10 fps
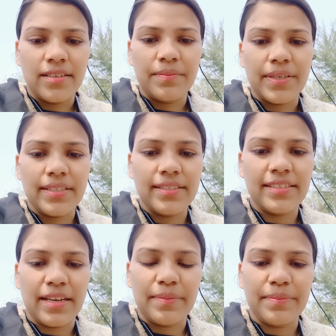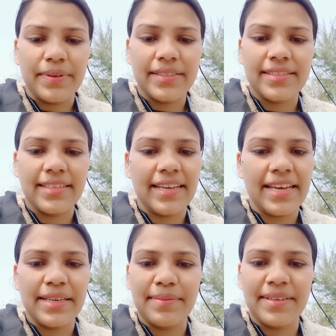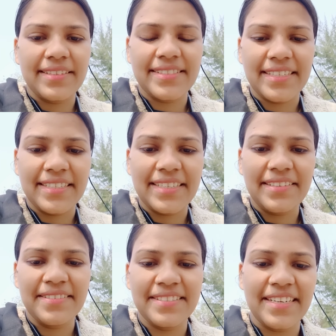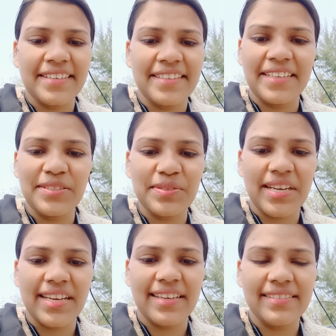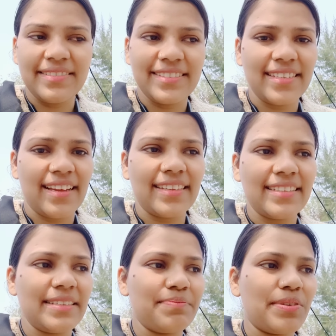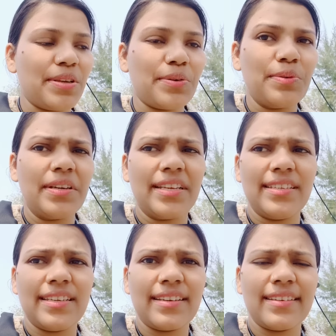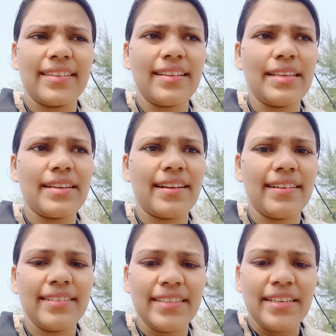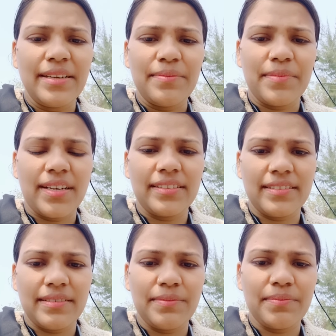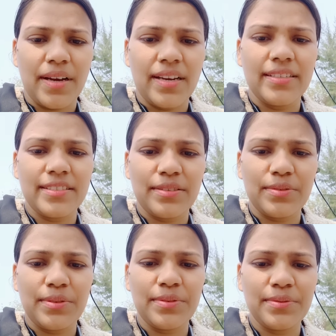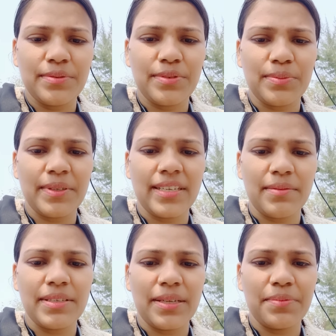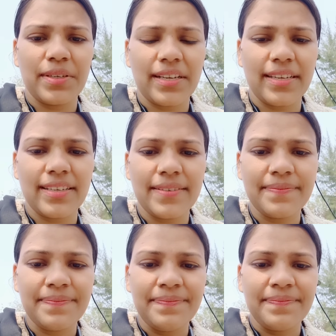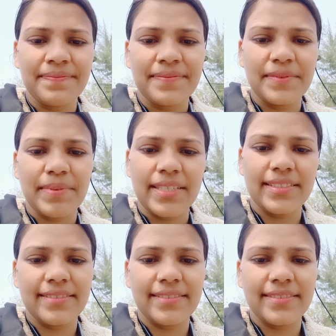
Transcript: बस अब बस तैयारी में लग जाइए डेट दे चुका है ज़्यादा दिन बिल्कुल नहीं है कितना दिन रहा मात्र मान लीजिए तो दो महीना भी नहीं पूरा कहेंगे बस